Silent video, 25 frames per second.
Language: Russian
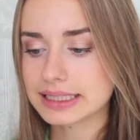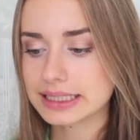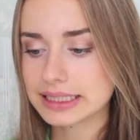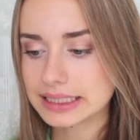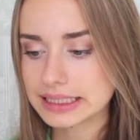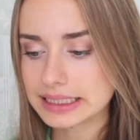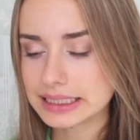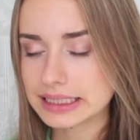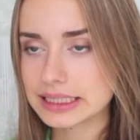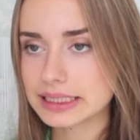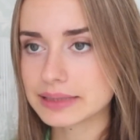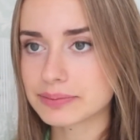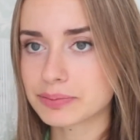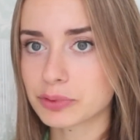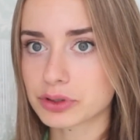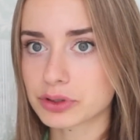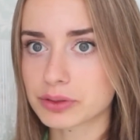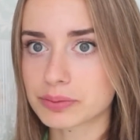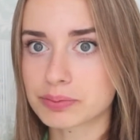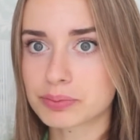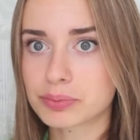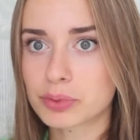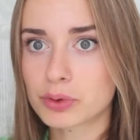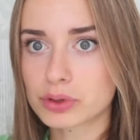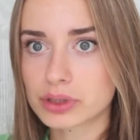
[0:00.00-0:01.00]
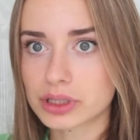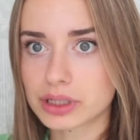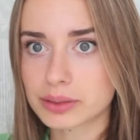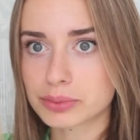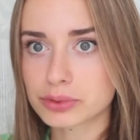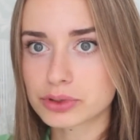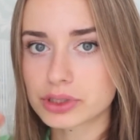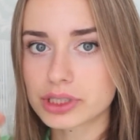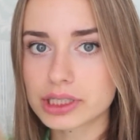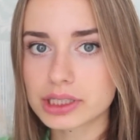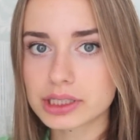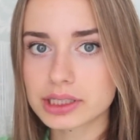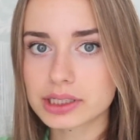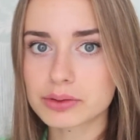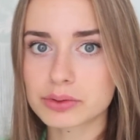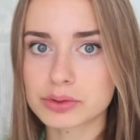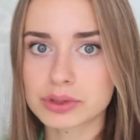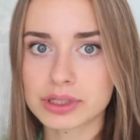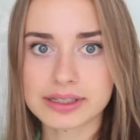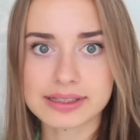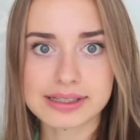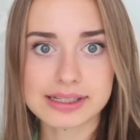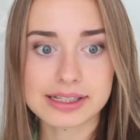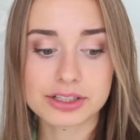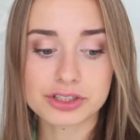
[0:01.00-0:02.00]
И вот полная бутылка у
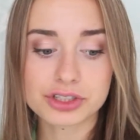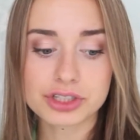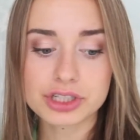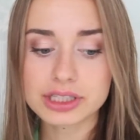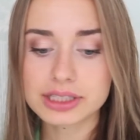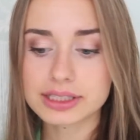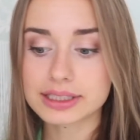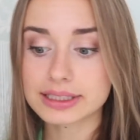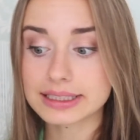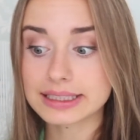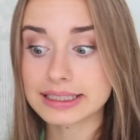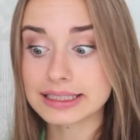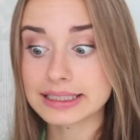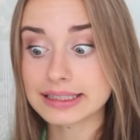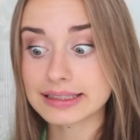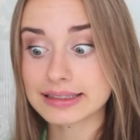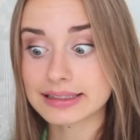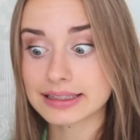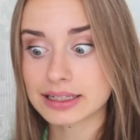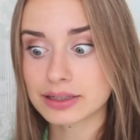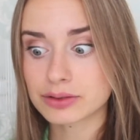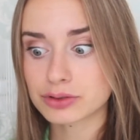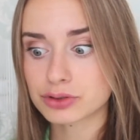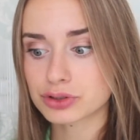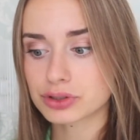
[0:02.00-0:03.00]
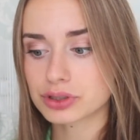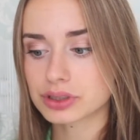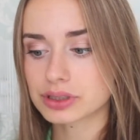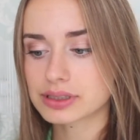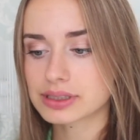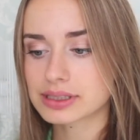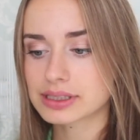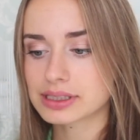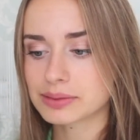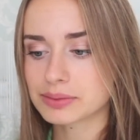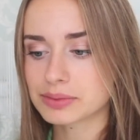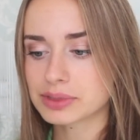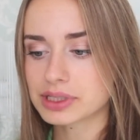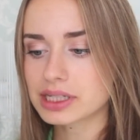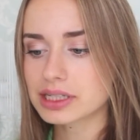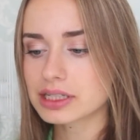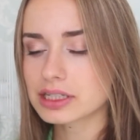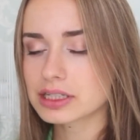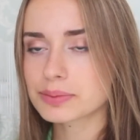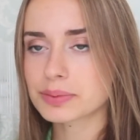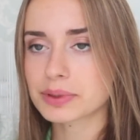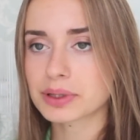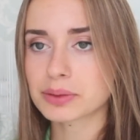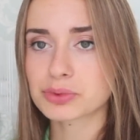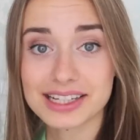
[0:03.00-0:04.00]
нас лежит, и не знаю, что с ним
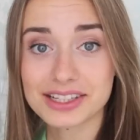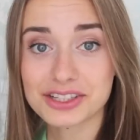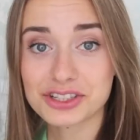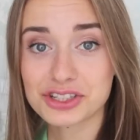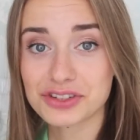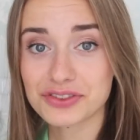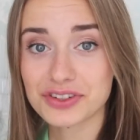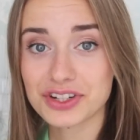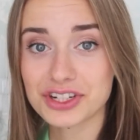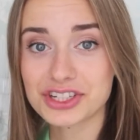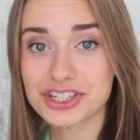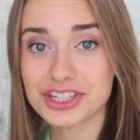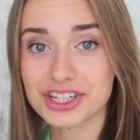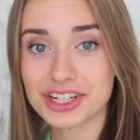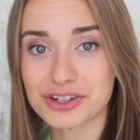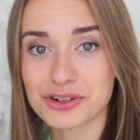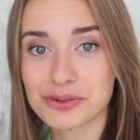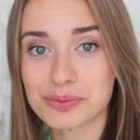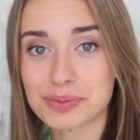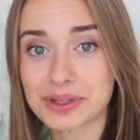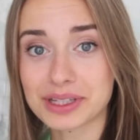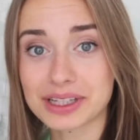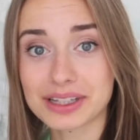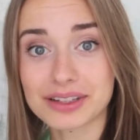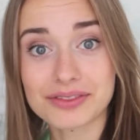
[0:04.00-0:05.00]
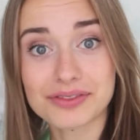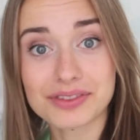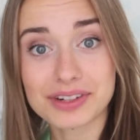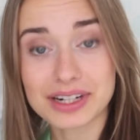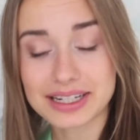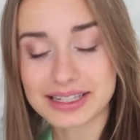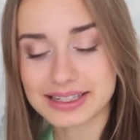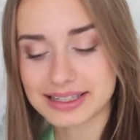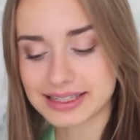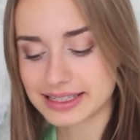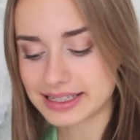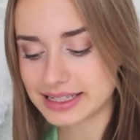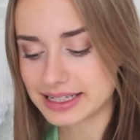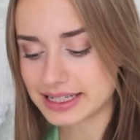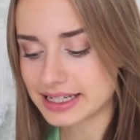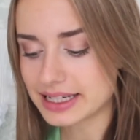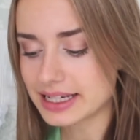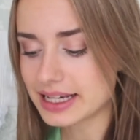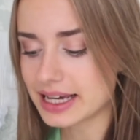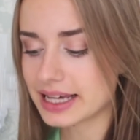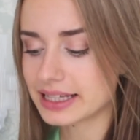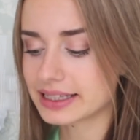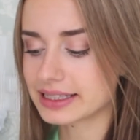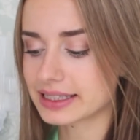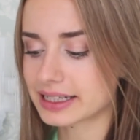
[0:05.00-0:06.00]
делать. Потом... Следующая вещь я купила в России,
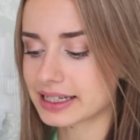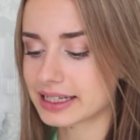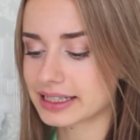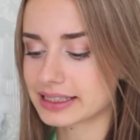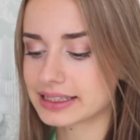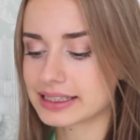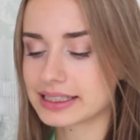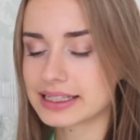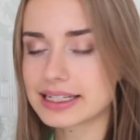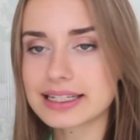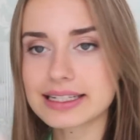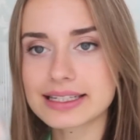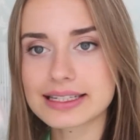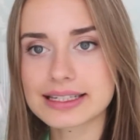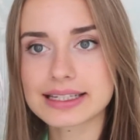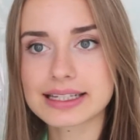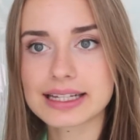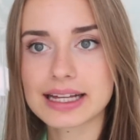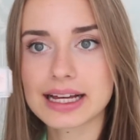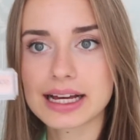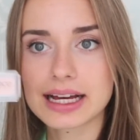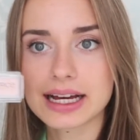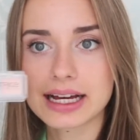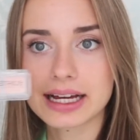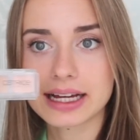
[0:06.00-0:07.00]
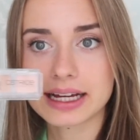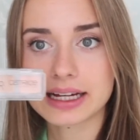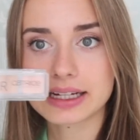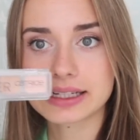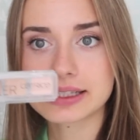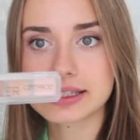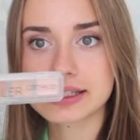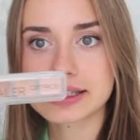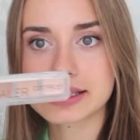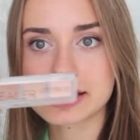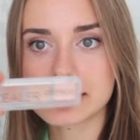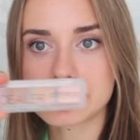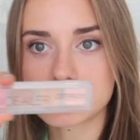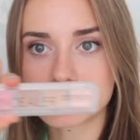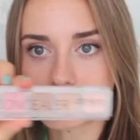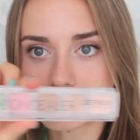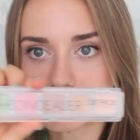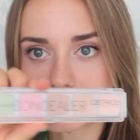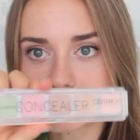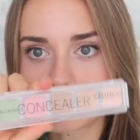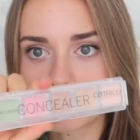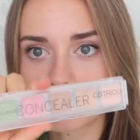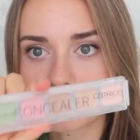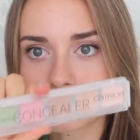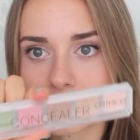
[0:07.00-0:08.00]
это Catrice
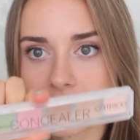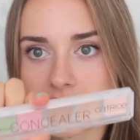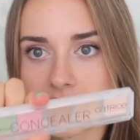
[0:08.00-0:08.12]
Concealer.